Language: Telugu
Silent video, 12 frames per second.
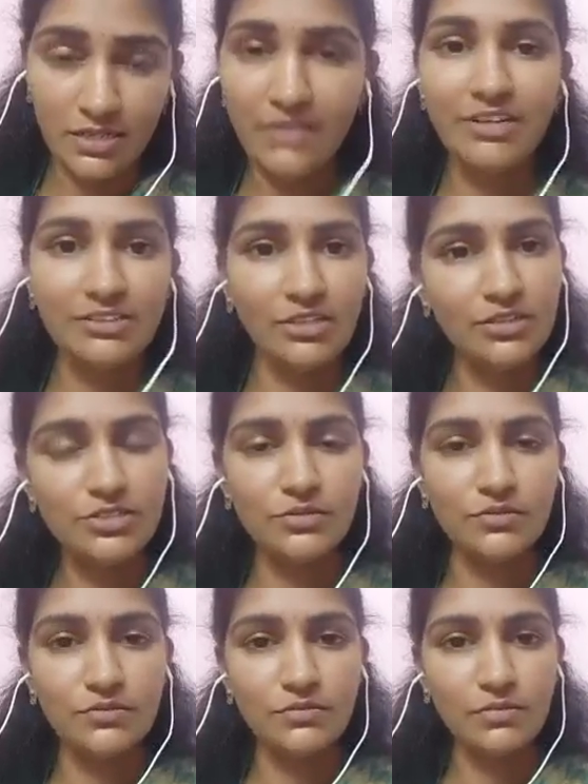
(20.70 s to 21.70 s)
ఈవిడికి తెలుసు
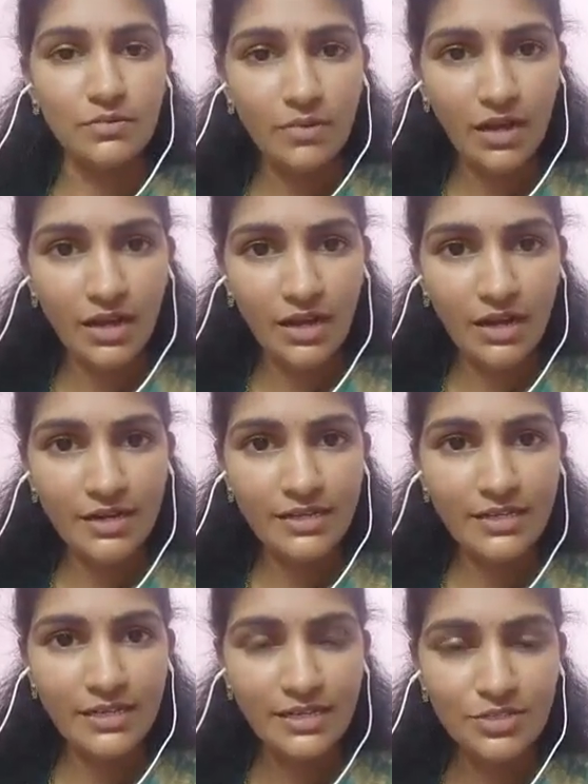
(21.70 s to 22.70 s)
ఆల్రెడీ
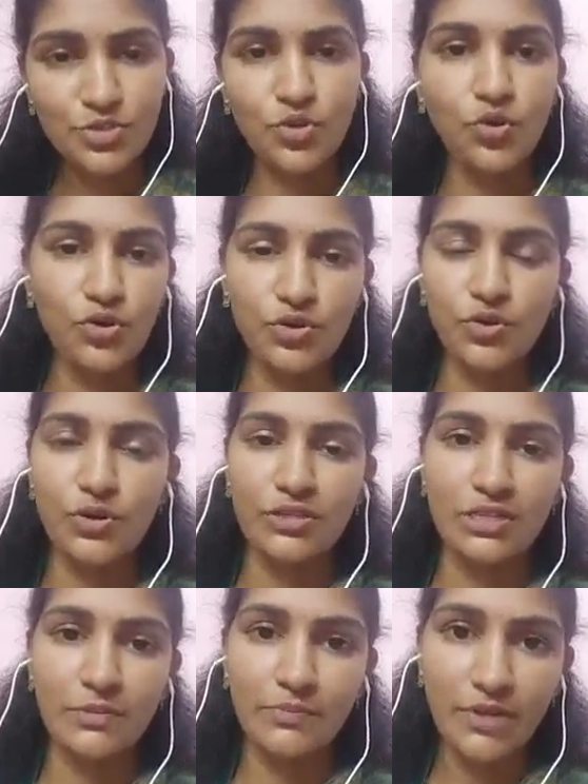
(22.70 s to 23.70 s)
ఈడ షో
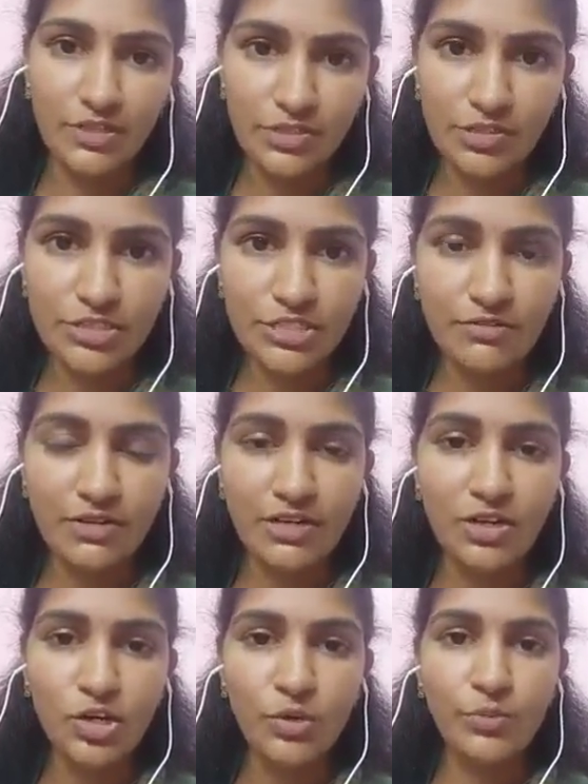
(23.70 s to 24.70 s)
కొట్టుకోవడం తప్ప
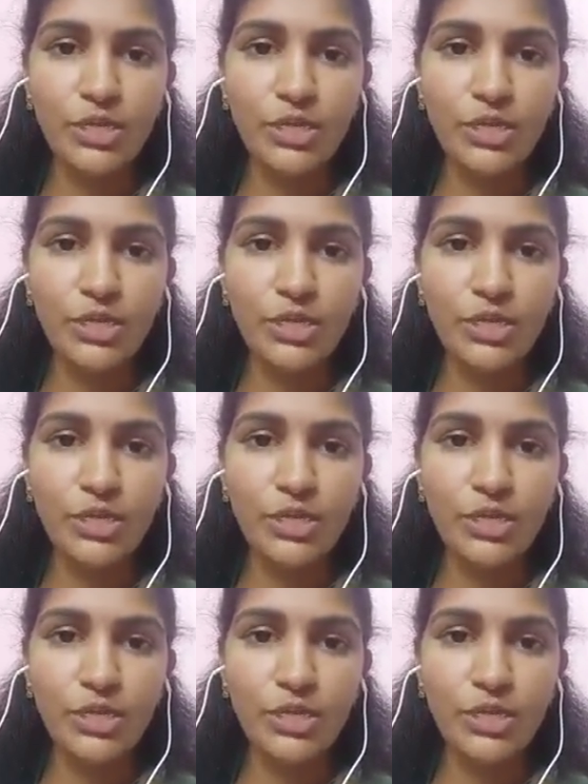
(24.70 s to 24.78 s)
నియోజకవర్గంలో